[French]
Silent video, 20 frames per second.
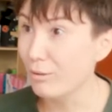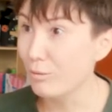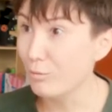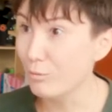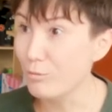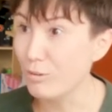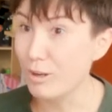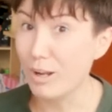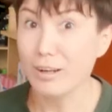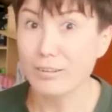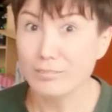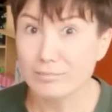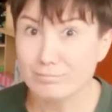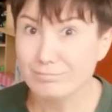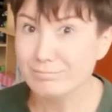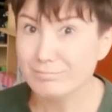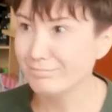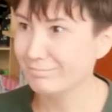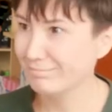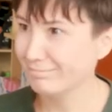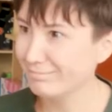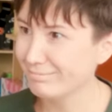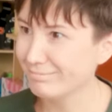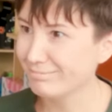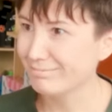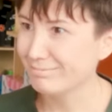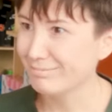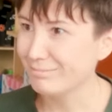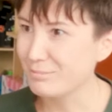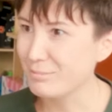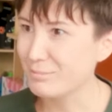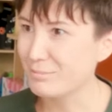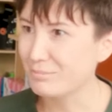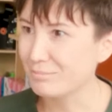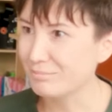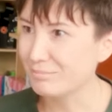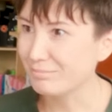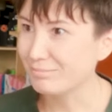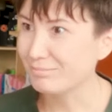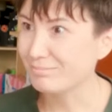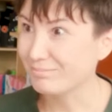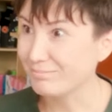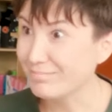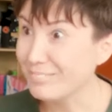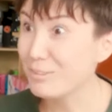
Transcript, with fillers: donc voilà. Donc voilà.